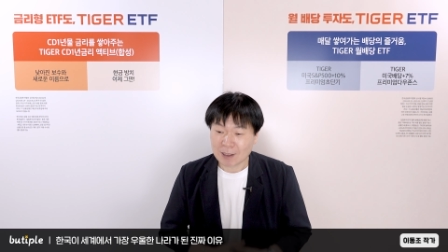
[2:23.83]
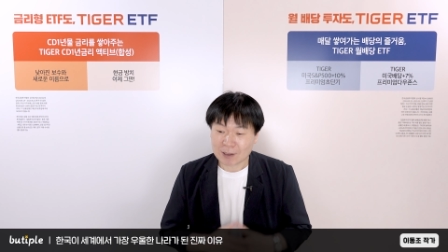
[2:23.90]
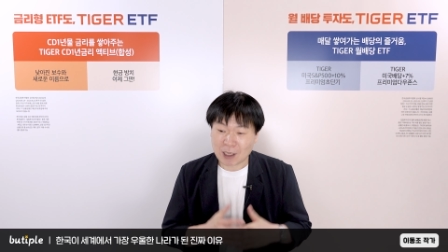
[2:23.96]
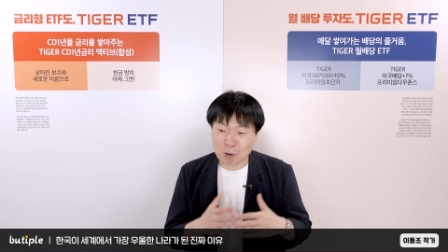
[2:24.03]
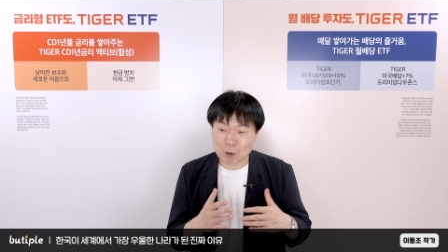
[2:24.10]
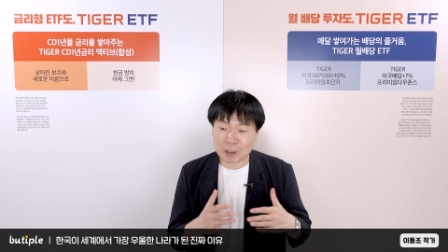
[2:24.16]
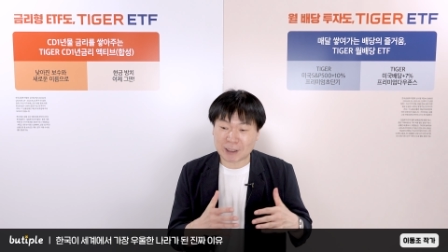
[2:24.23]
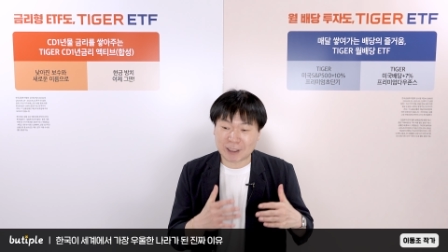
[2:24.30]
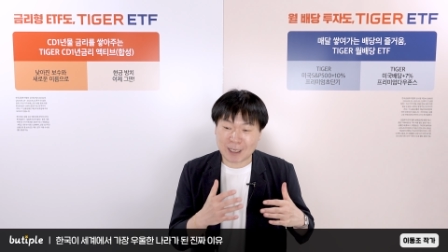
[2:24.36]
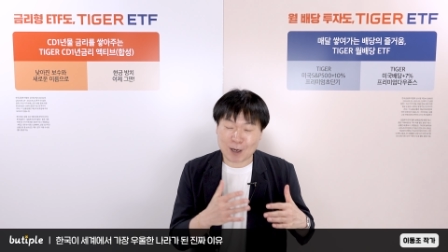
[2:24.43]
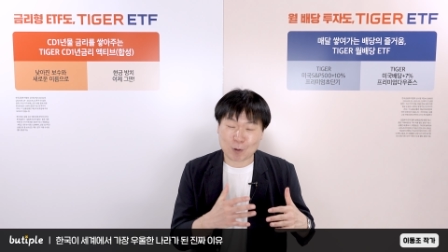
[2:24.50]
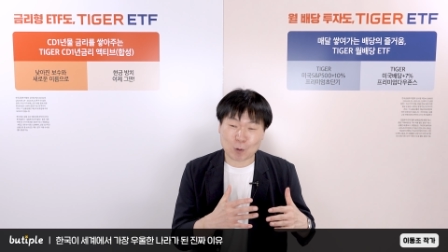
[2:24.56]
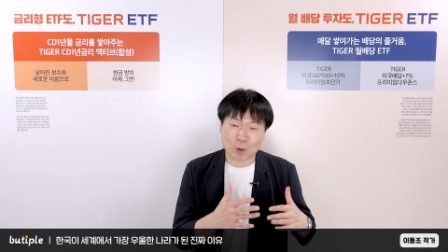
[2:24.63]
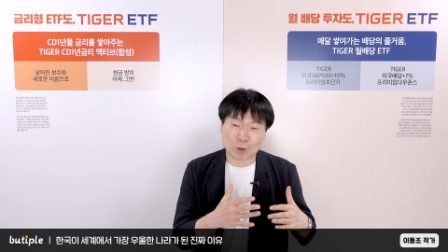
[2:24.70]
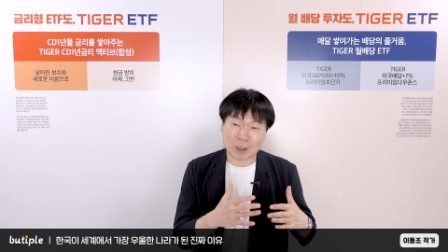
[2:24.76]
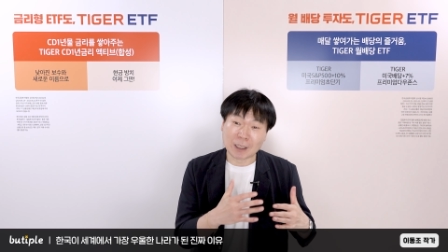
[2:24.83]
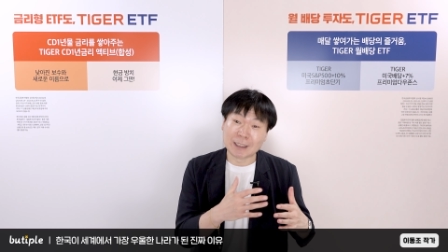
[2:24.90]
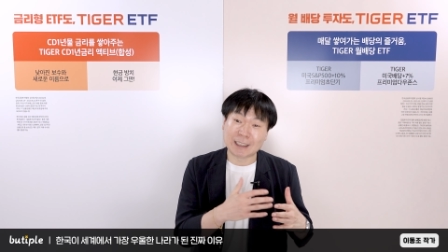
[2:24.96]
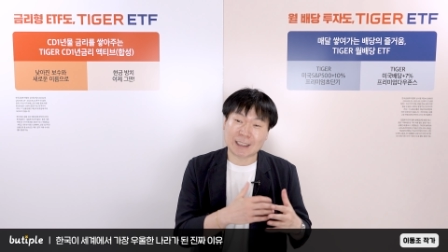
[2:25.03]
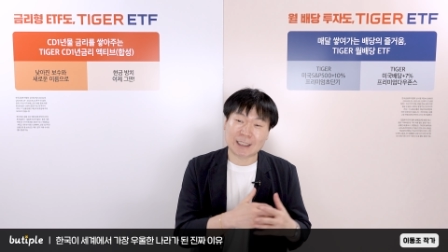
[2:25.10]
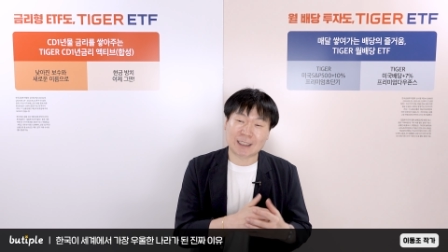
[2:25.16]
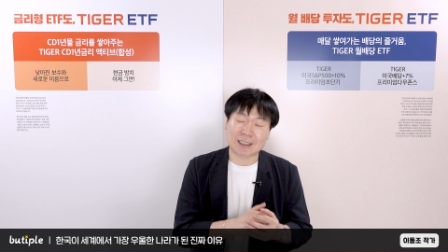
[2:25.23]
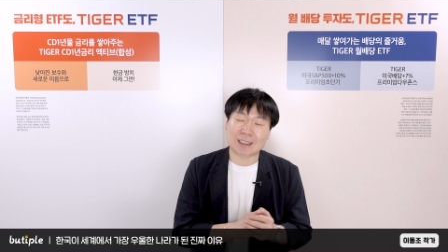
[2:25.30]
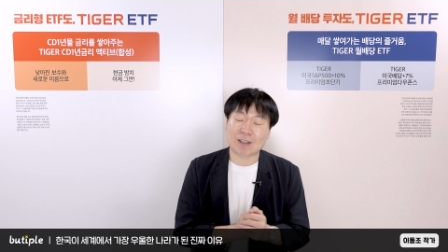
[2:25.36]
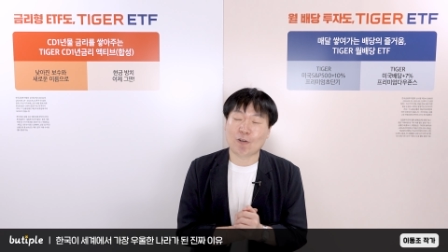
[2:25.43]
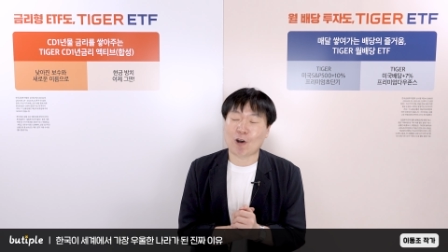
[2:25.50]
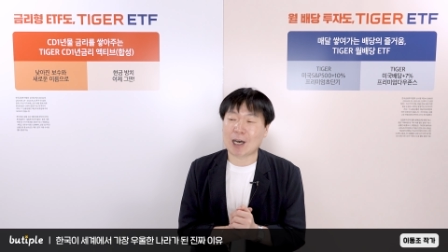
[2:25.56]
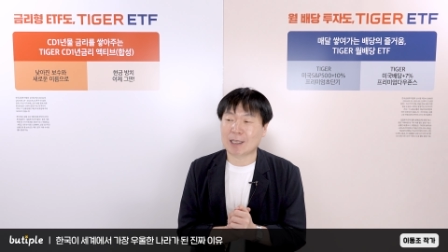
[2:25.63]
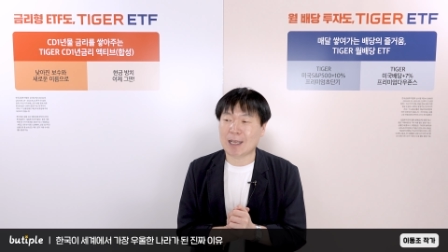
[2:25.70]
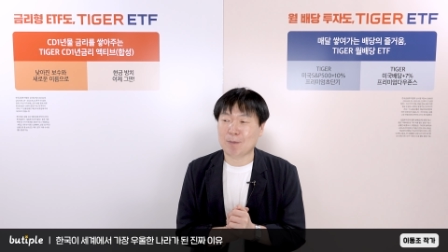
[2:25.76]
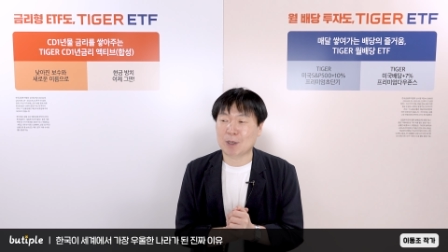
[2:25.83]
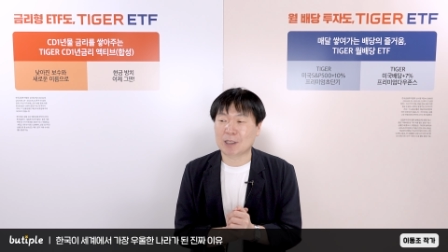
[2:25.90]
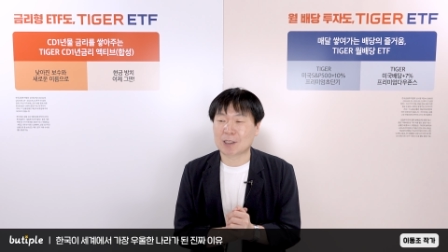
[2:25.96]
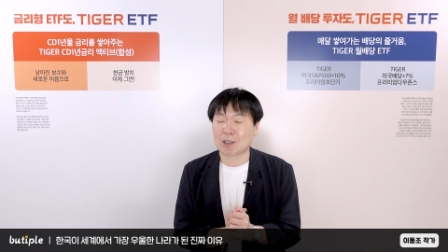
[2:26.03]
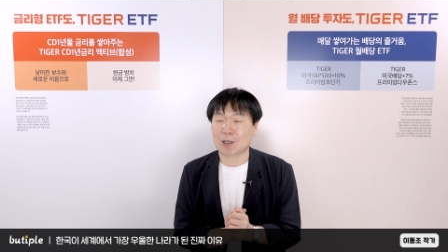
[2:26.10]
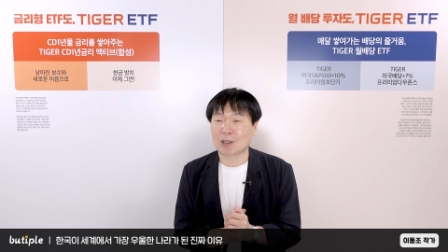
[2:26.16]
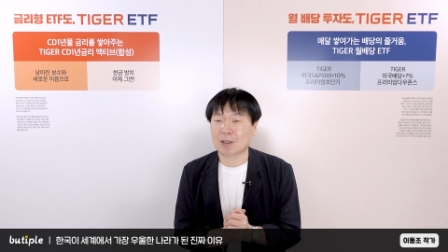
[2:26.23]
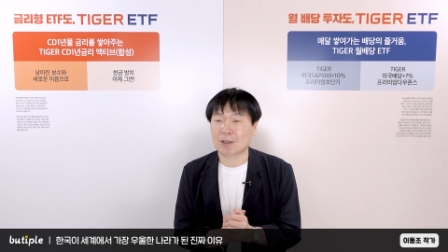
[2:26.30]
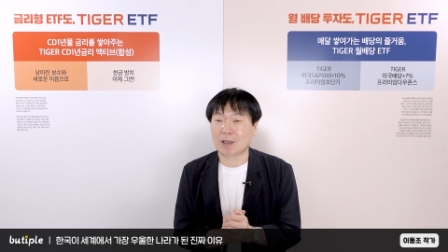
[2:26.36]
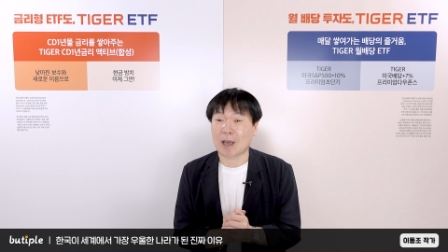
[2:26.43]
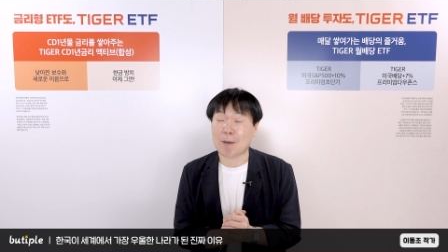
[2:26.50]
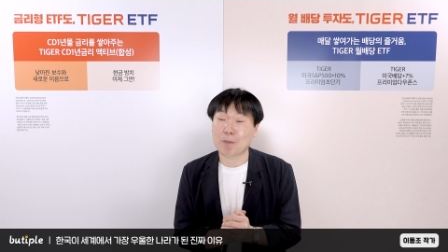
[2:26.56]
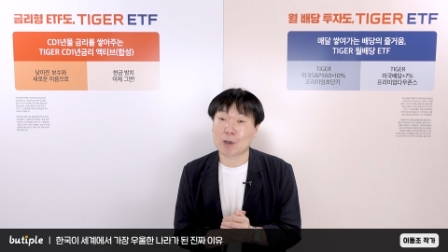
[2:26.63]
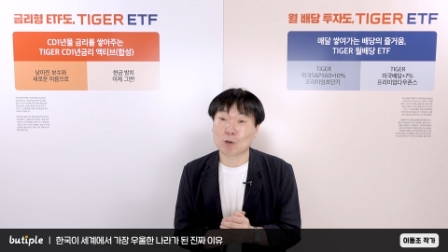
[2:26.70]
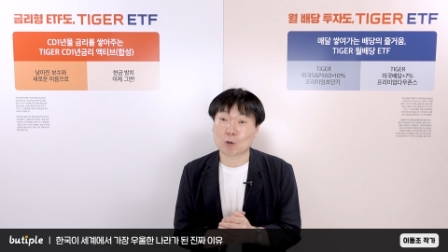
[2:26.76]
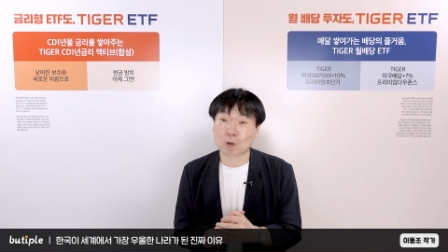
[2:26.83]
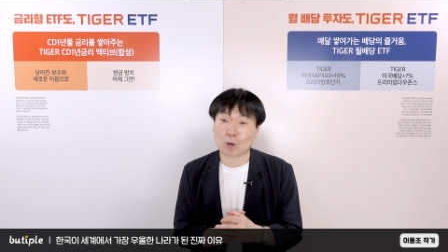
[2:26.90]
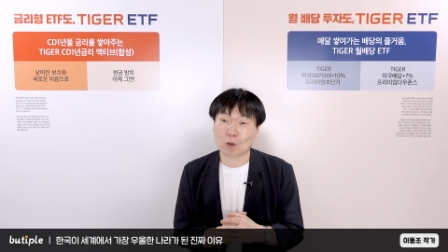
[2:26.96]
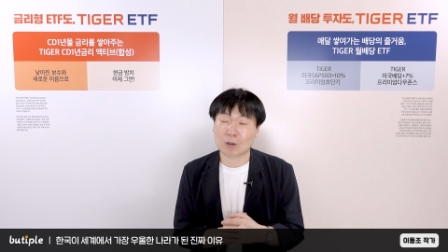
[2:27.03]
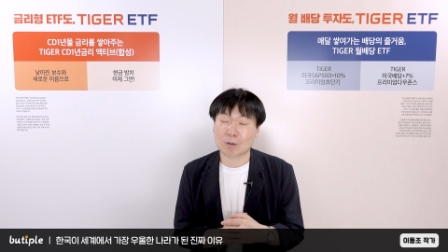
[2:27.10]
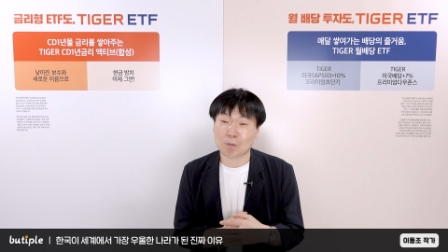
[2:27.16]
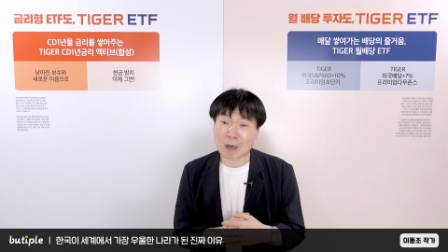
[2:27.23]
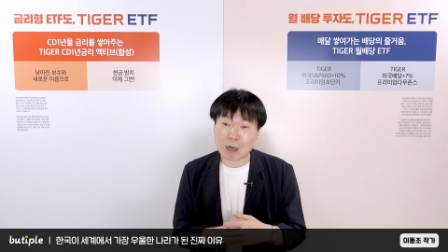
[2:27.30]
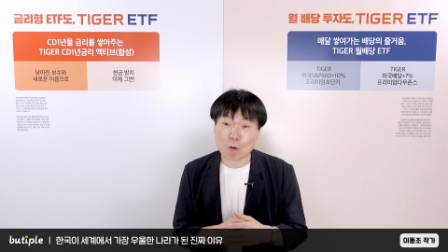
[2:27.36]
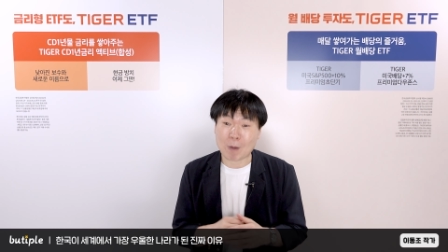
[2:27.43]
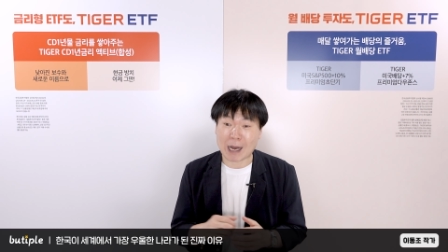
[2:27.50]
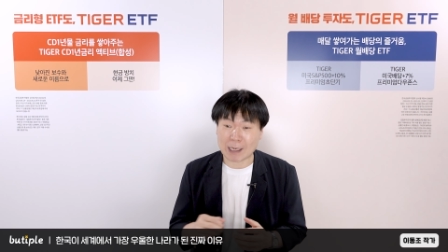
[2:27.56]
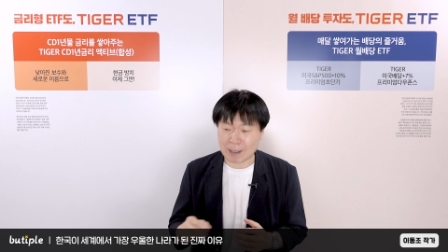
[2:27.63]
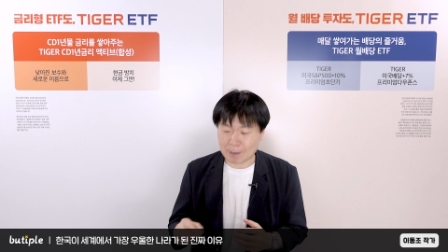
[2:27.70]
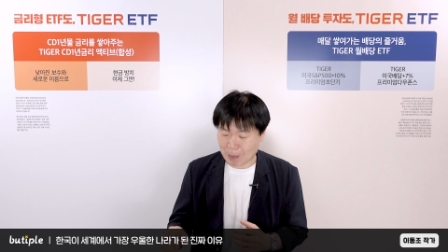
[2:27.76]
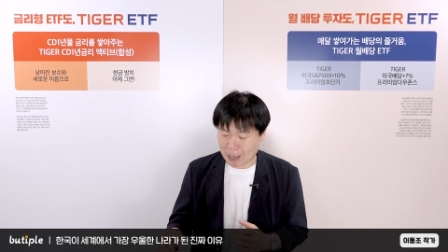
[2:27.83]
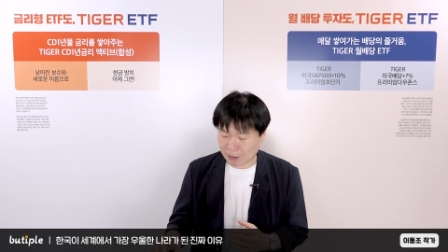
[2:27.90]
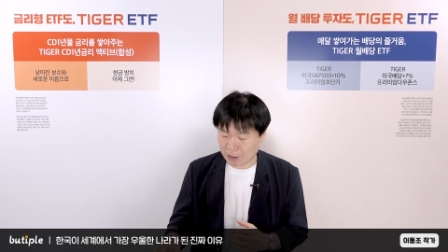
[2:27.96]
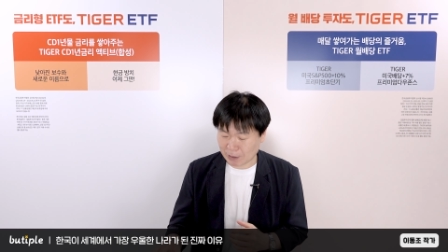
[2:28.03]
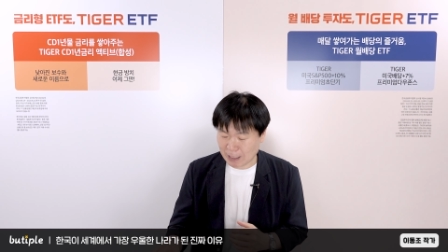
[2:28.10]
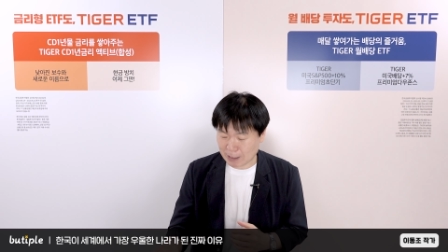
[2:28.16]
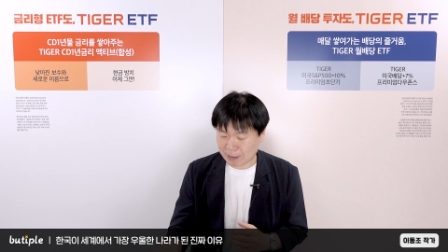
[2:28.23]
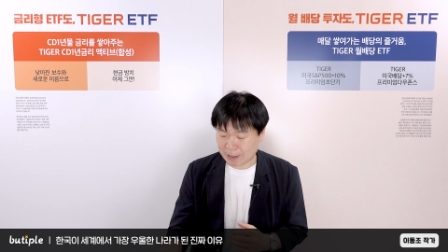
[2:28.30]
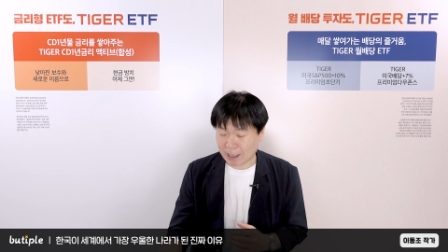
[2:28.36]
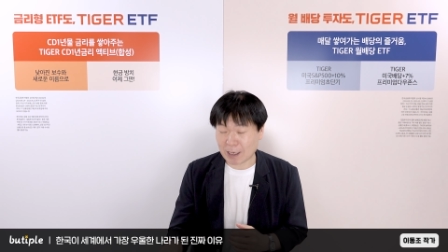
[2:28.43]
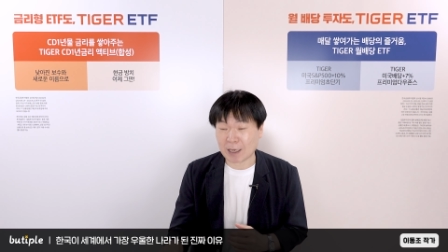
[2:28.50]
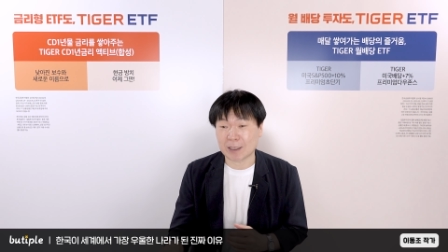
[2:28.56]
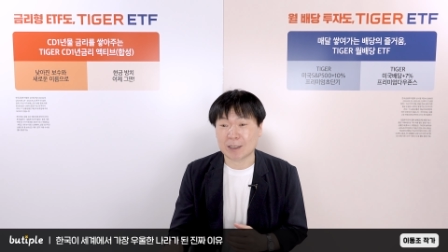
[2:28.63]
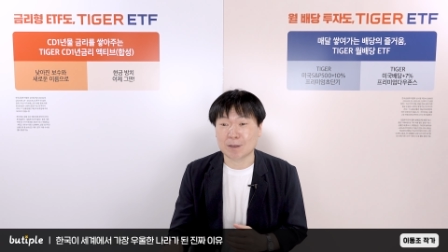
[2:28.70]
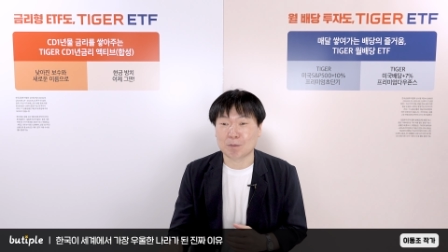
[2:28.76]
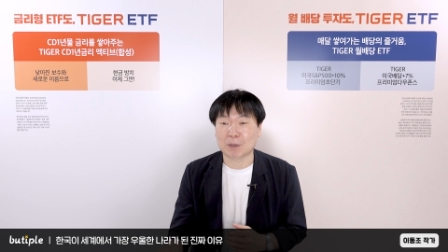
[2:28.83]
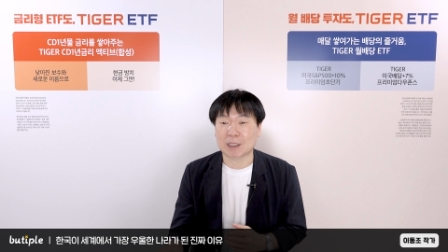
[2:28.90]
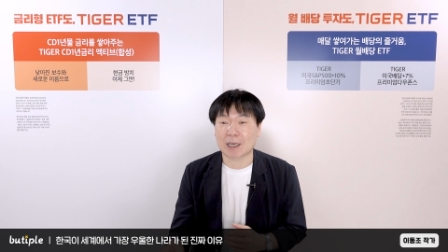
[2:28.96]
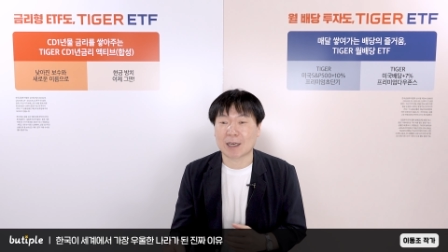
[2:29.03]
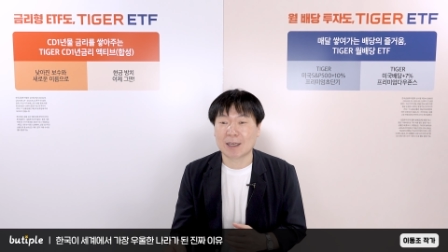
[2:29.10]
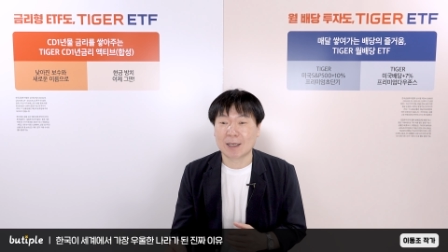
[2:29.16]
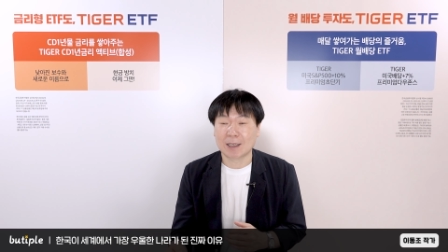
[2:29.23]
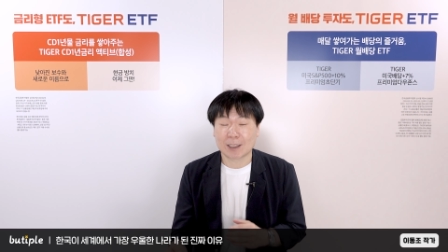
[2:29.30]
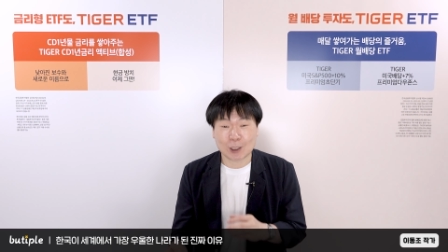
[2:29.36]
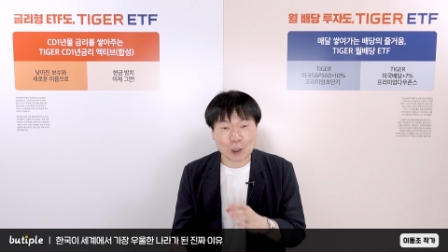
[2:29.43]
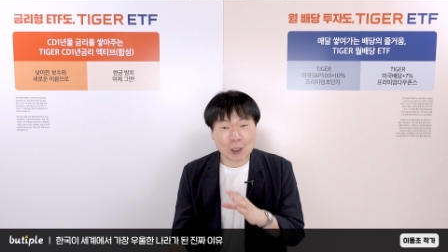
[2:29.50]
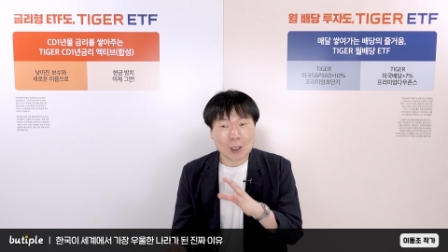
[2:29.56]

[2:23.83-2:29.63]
세월이 지나고 선진화되면서 대한민국도 정말로 많이 바뀌었다는 생각이 듭니다. 예,